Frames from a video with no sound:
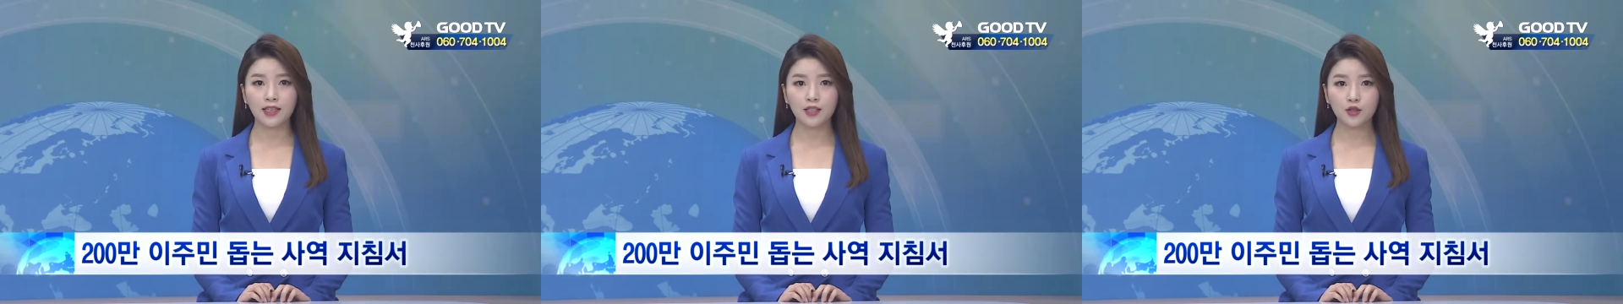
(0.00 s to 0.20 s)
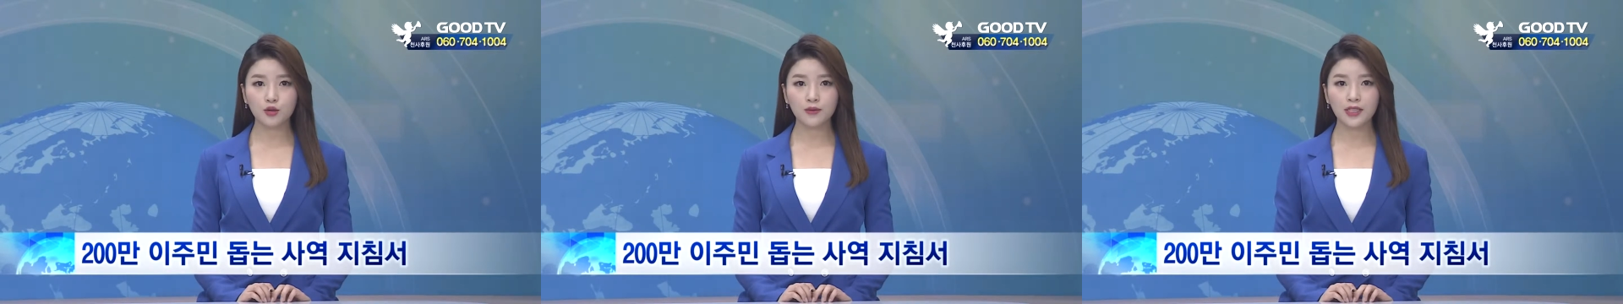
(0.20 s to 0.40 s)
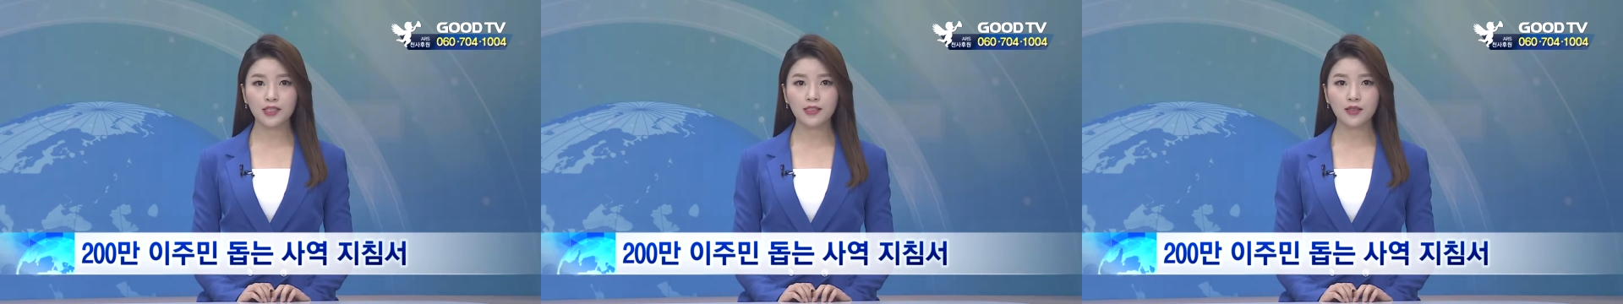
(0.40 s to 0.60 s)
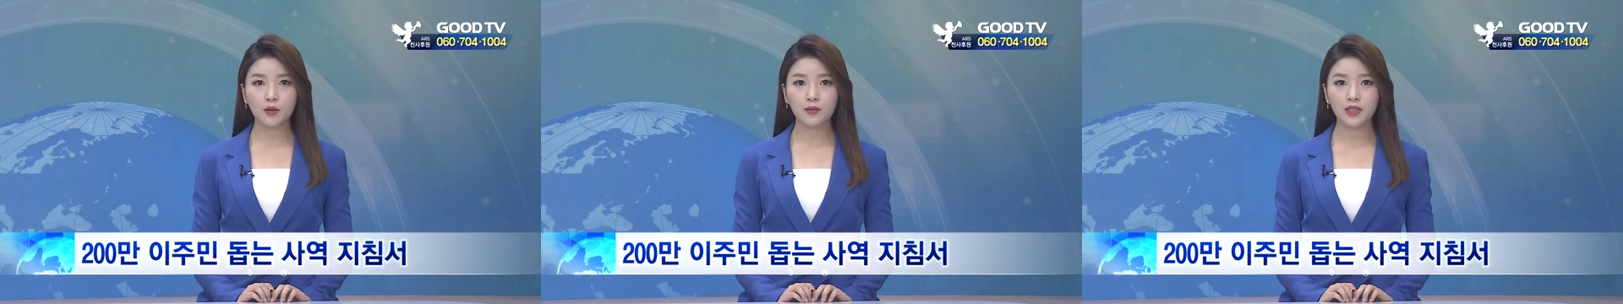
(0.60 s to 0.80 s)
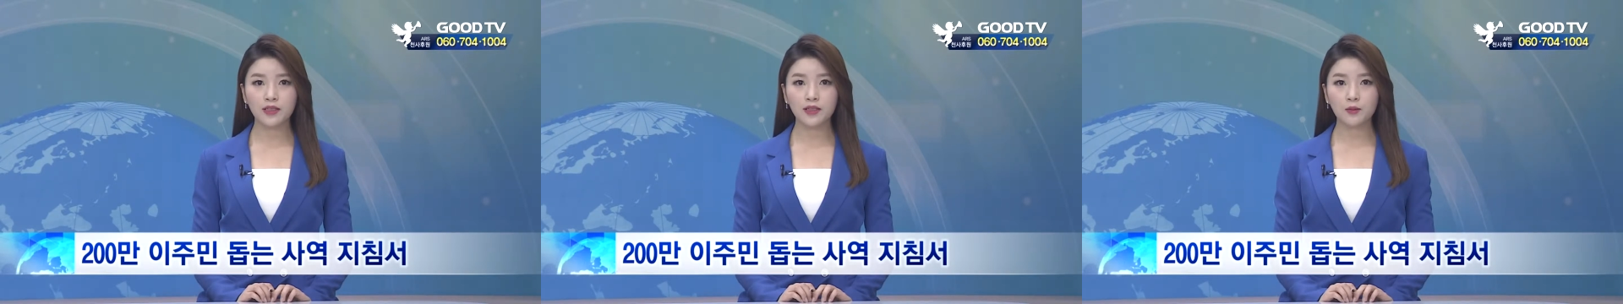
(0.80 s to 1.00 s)
이주민을
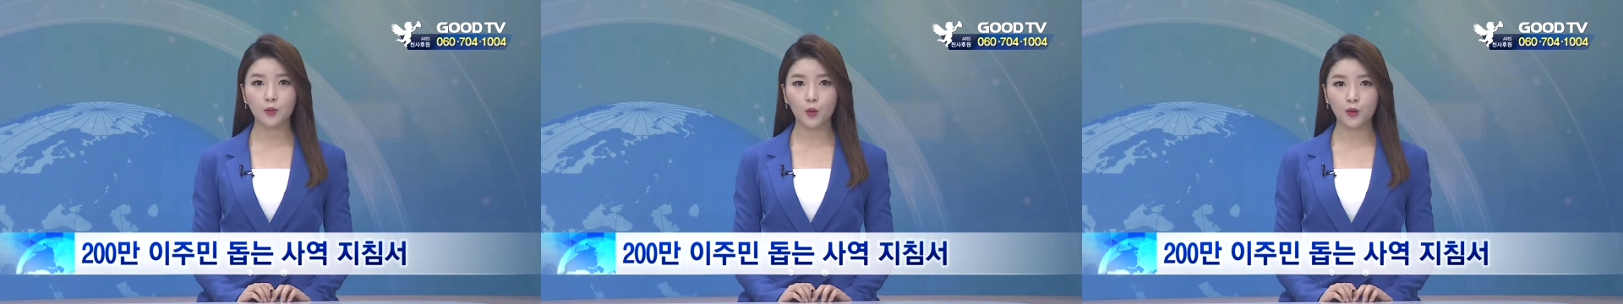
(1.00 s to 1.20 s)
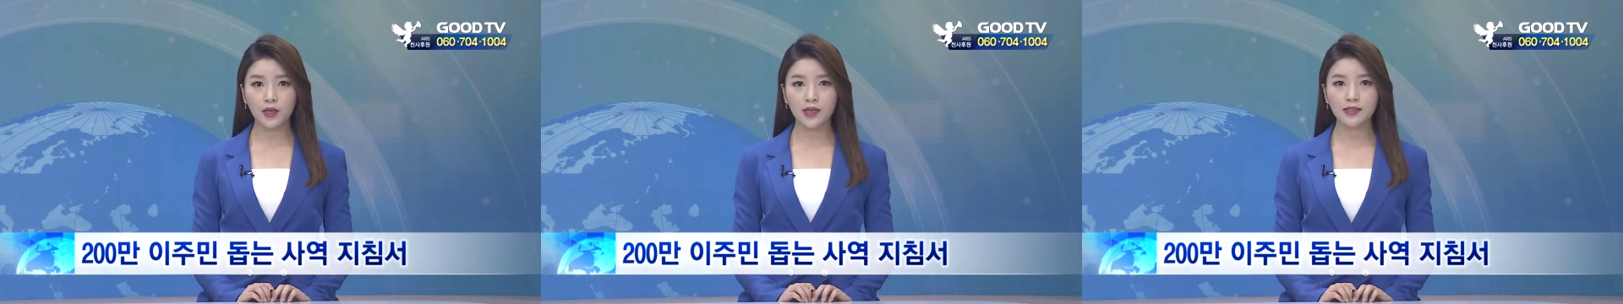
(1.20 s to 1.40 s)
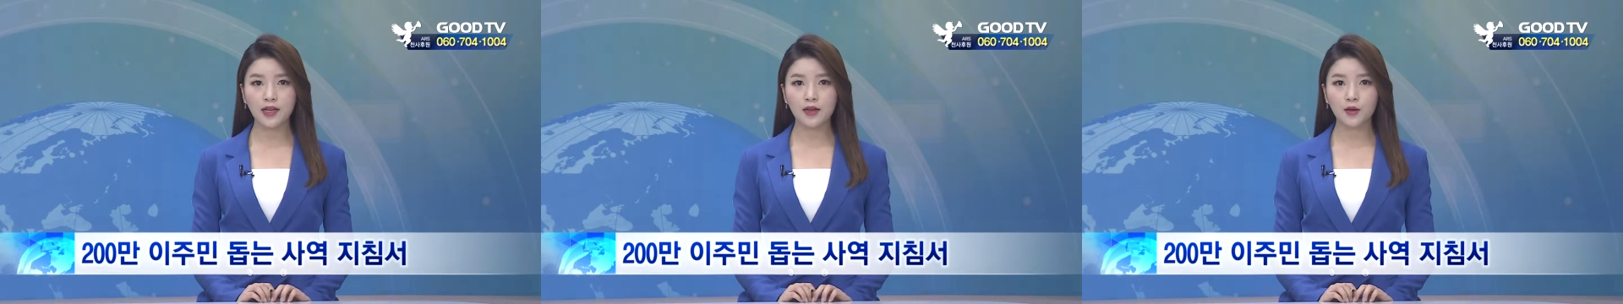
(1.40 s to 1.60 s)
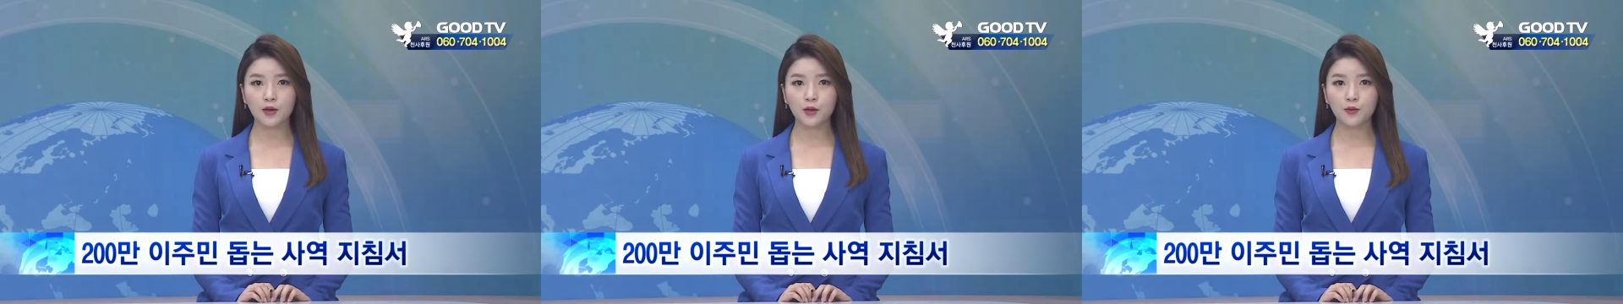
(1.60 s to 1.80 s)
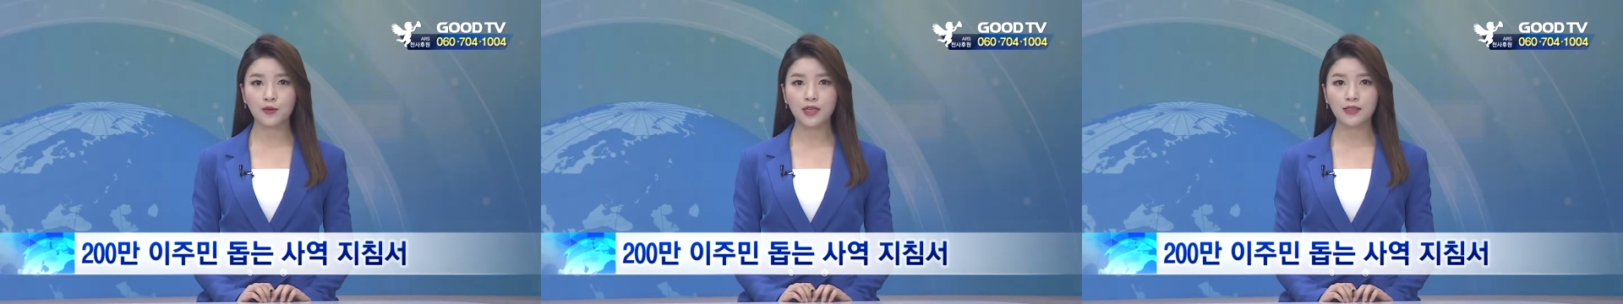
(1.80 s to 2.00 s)
섬기는 목회
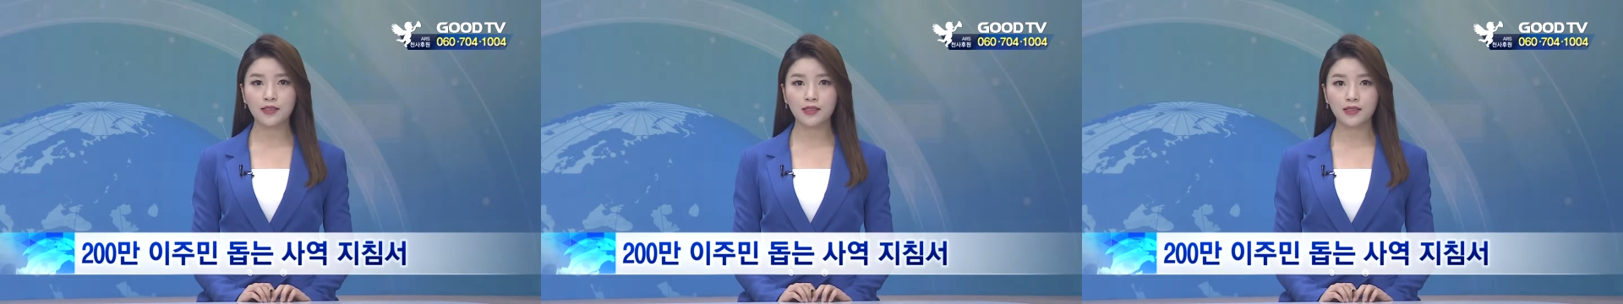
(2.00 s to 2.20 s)
사역을 위한